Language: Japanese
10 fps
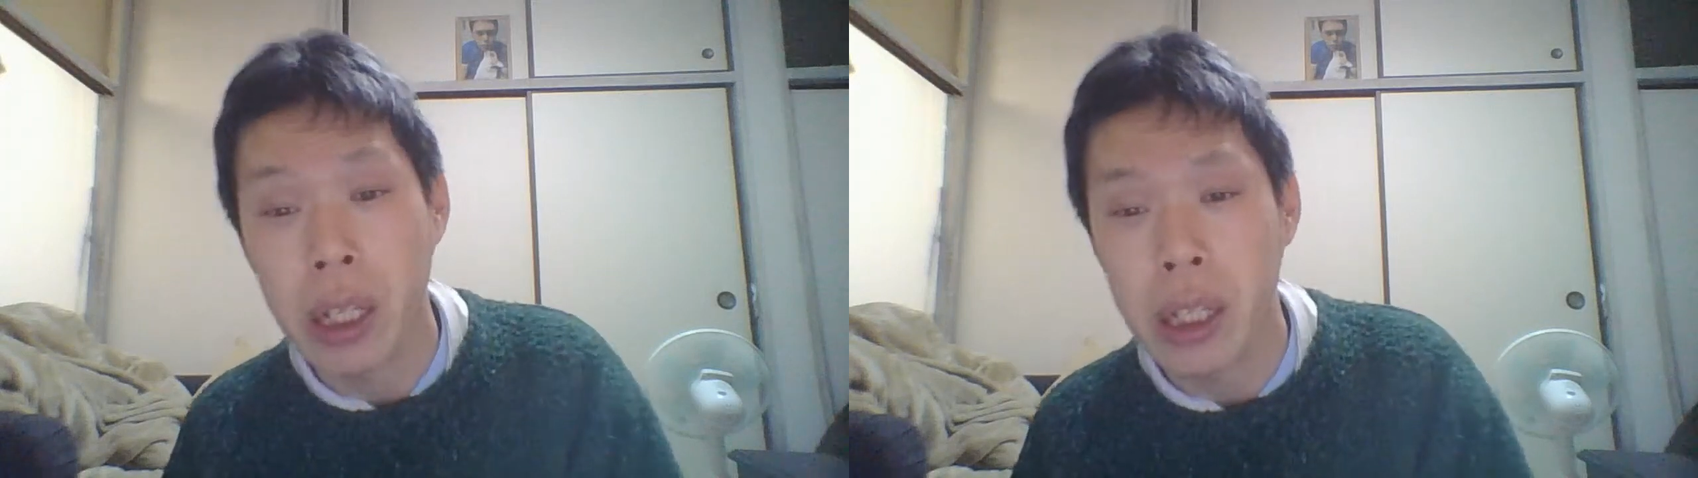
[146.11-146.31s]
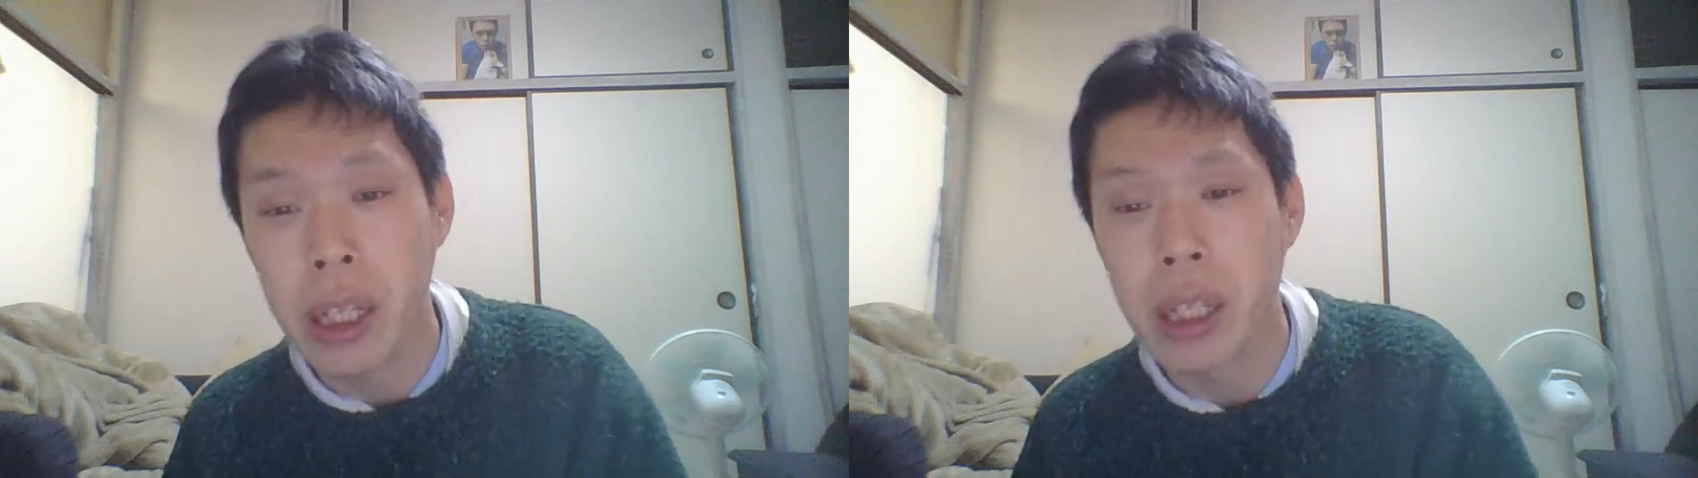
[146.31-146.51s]

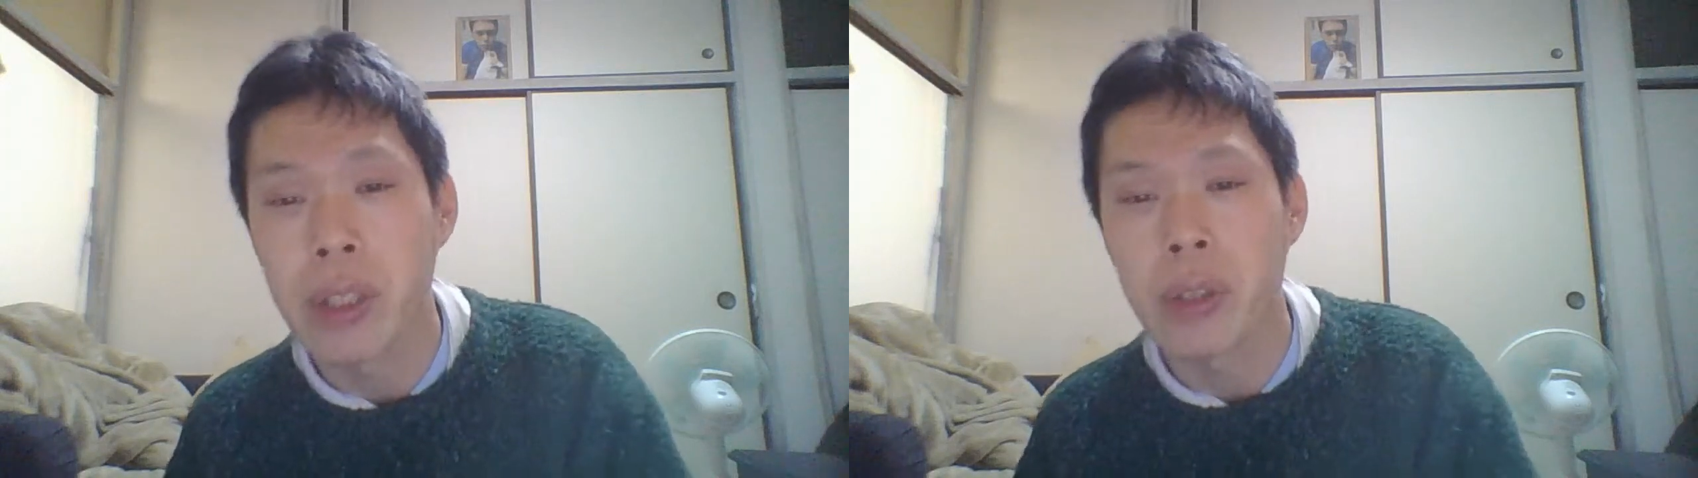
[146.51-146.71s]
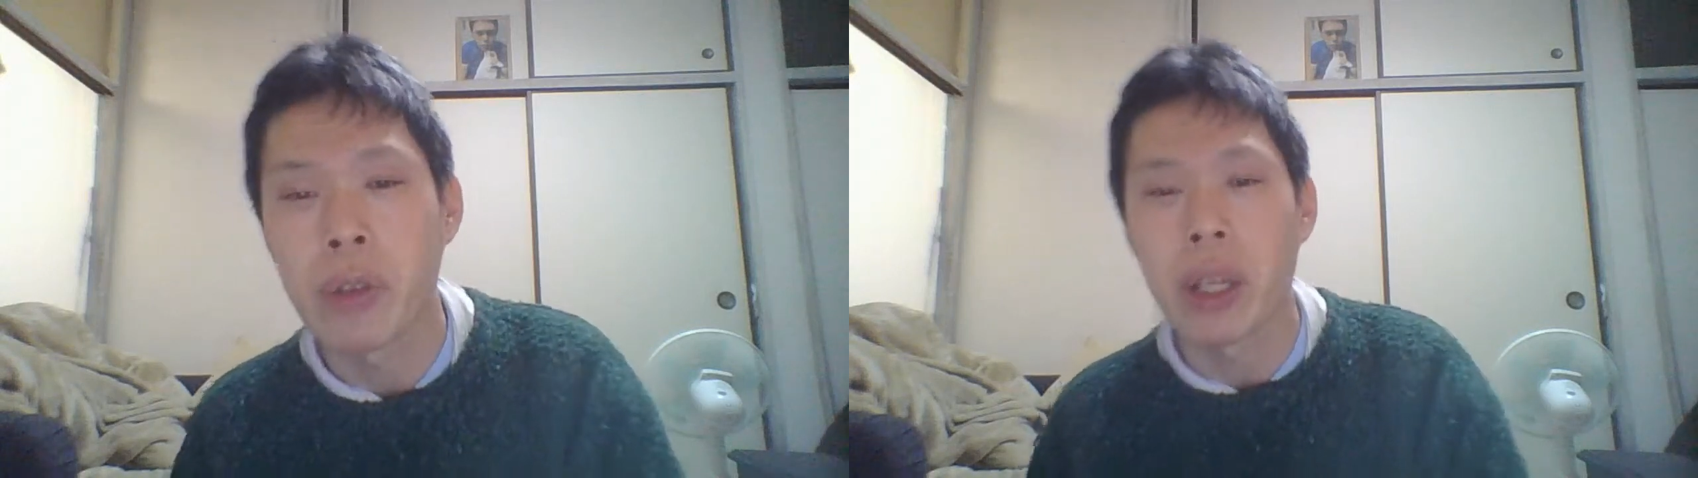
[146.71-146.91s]

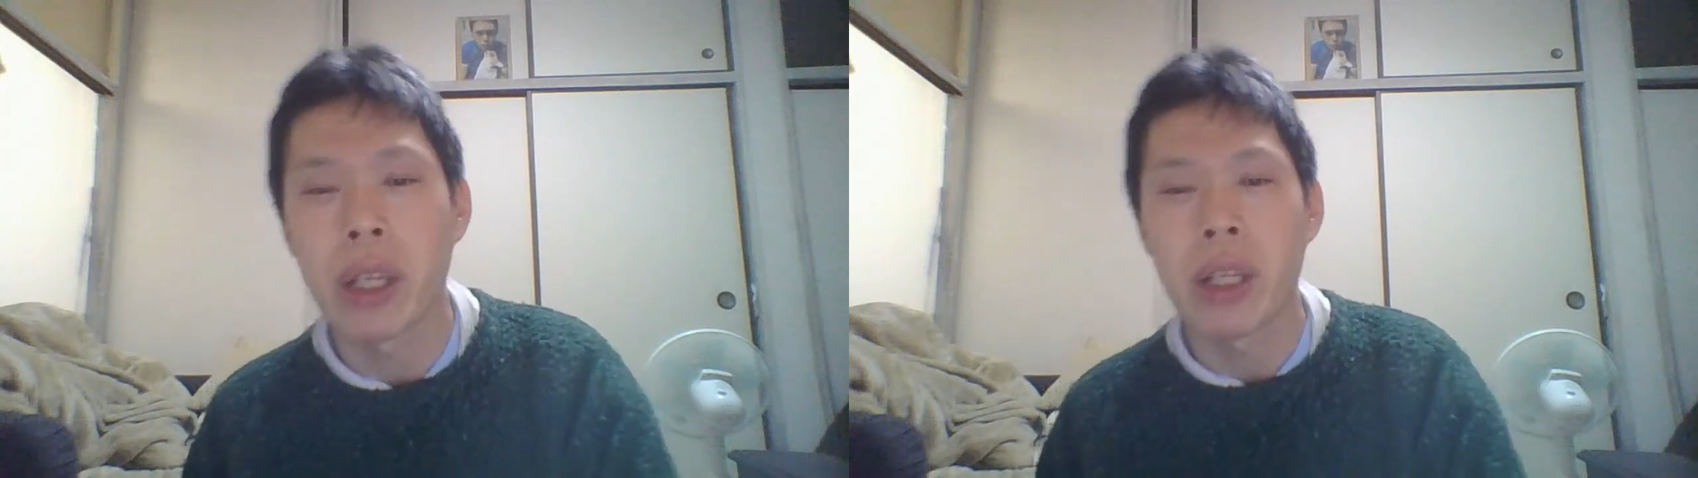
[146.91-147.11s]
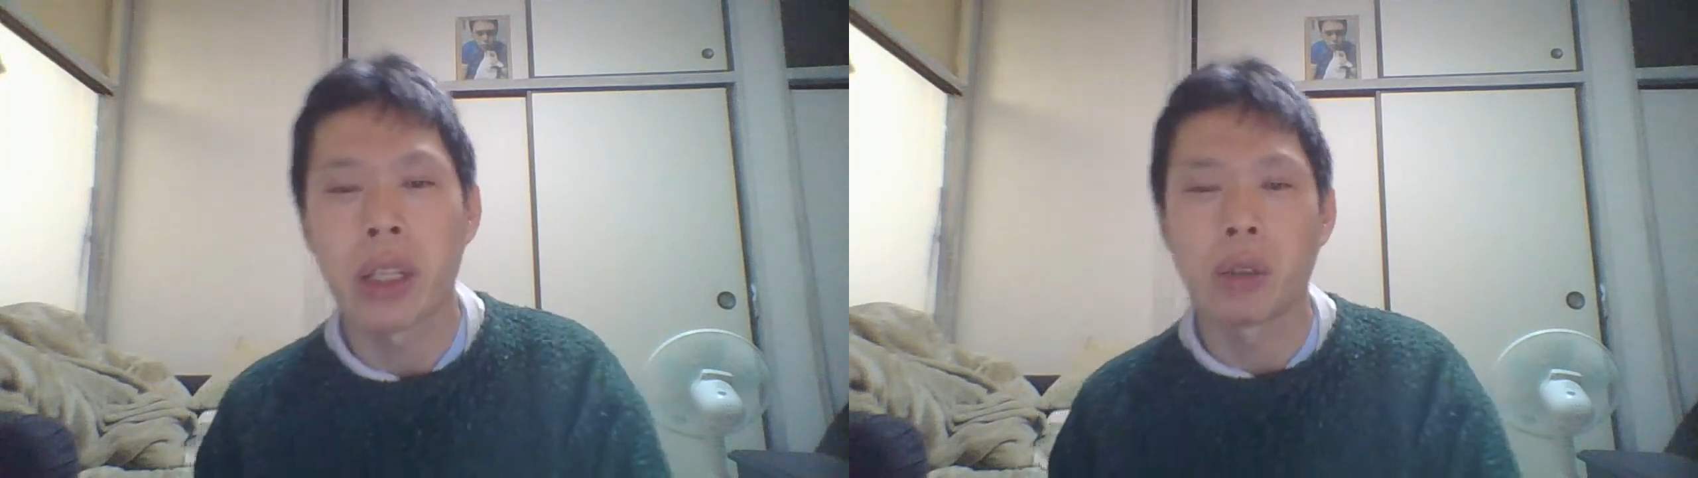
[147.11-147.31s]
2024
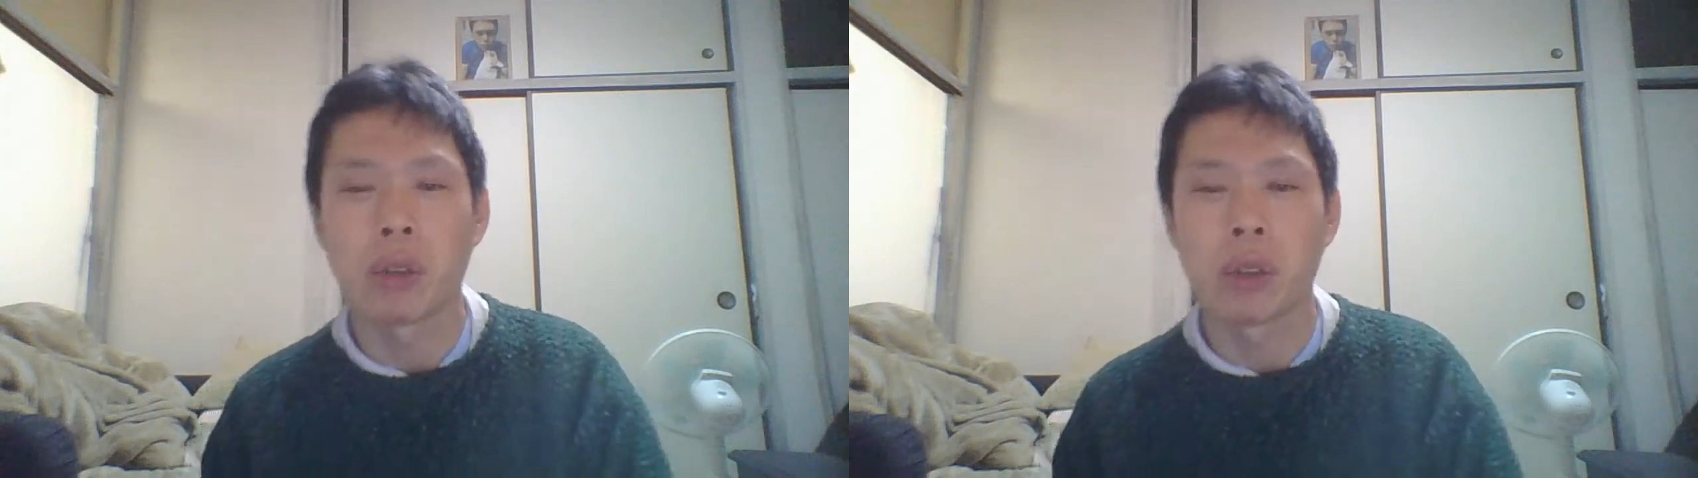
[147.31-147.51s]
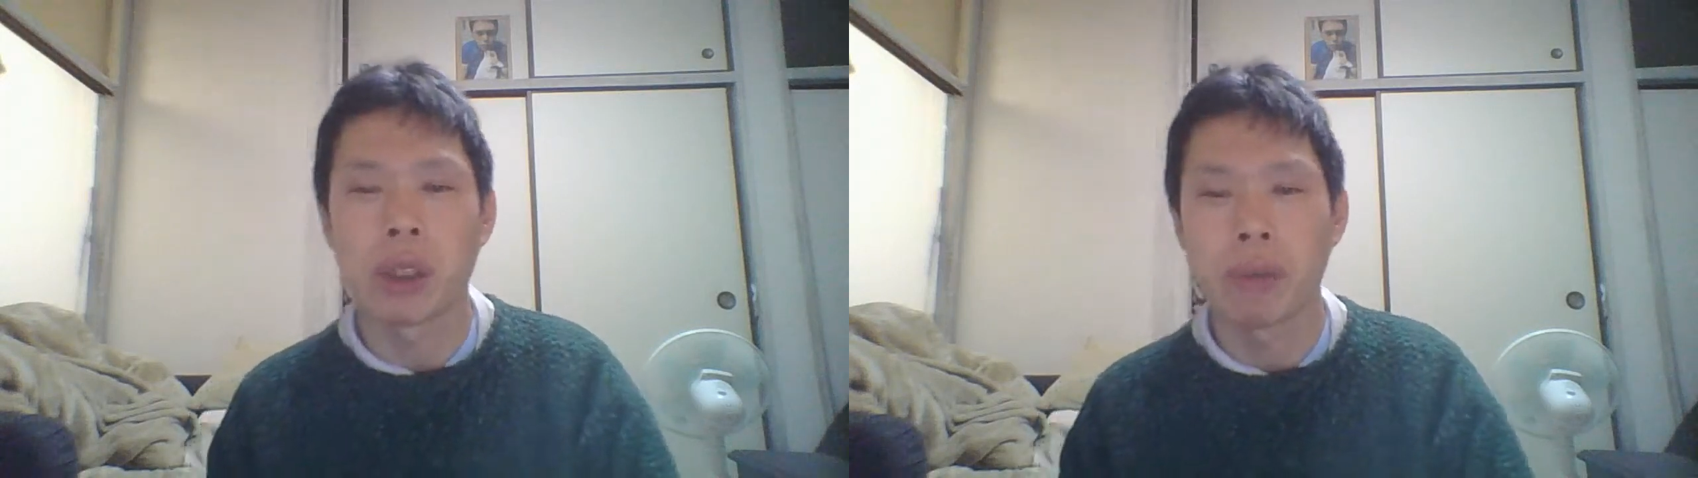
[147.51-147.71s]
年になり
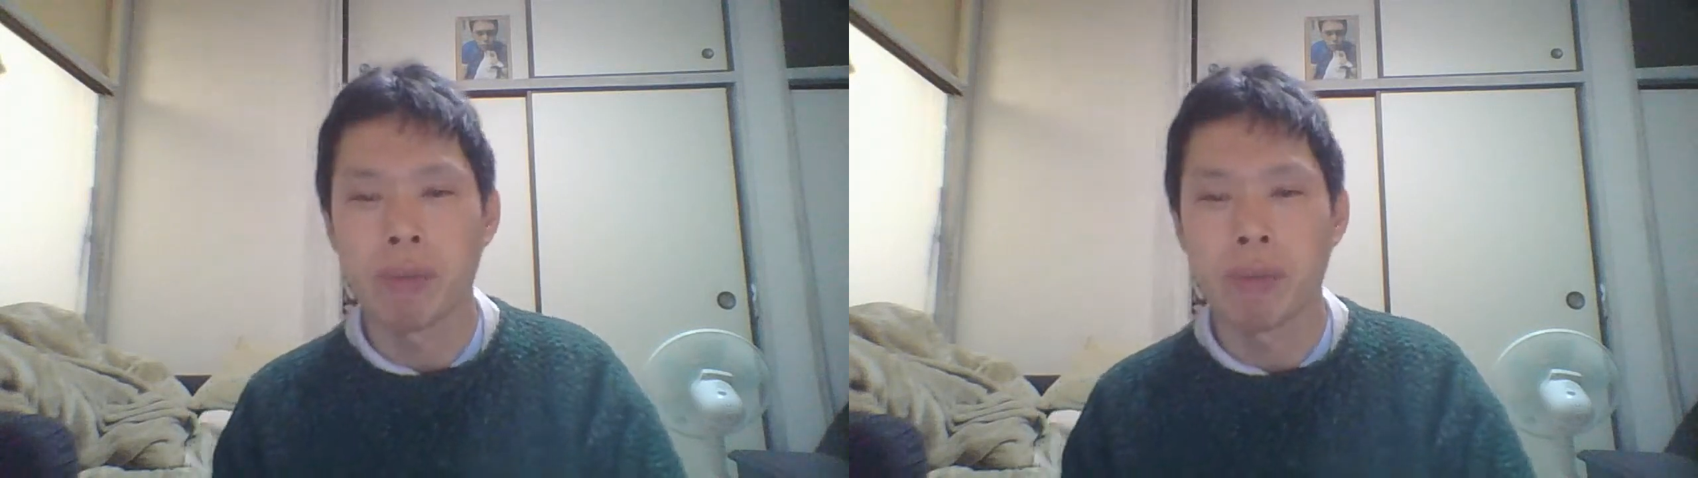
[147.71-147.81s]
そうです。